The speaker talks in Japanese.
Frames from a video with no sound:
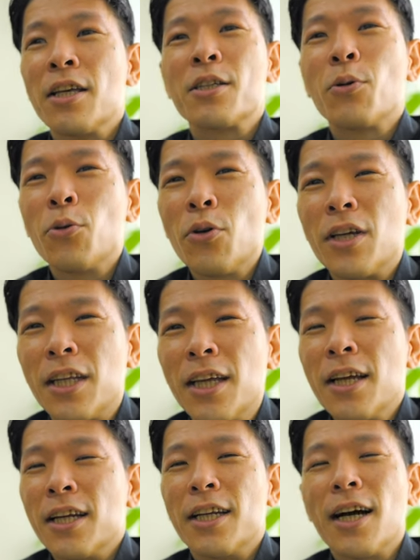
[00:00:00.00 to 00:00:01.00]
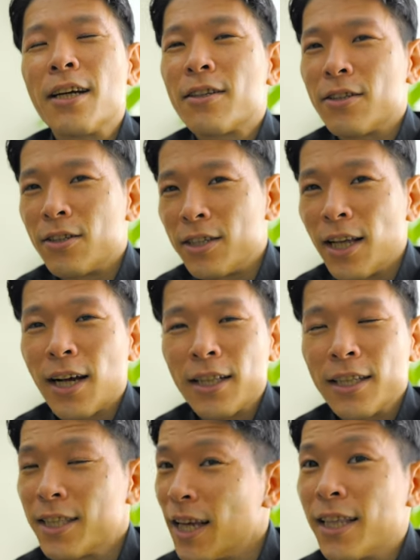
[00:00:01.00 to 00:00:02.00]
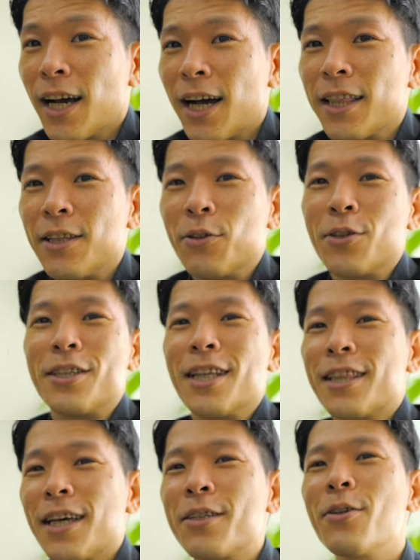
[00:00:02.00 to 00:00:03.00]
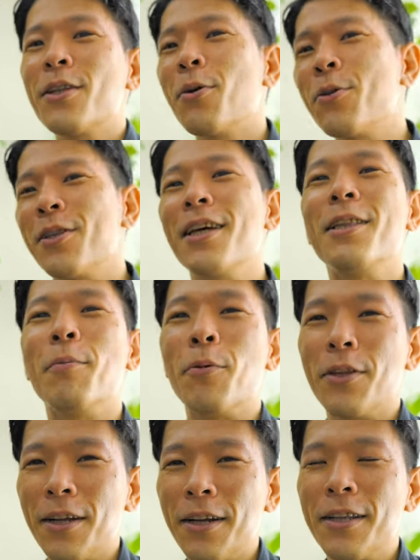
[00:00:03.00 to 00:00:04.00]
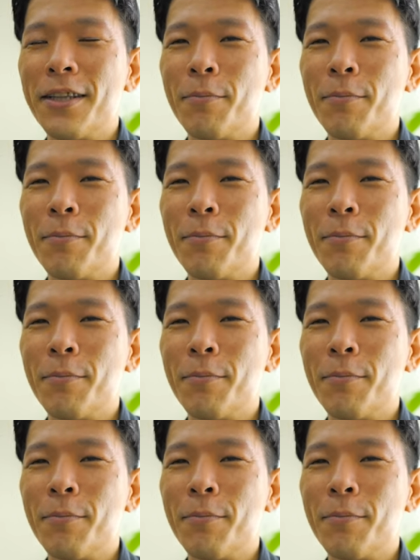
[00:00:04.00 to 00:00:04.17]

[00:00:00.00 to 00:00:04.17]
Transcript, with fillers: その時にリラックスして、していたかっていうと、絶対そんなことないと思うんだよね。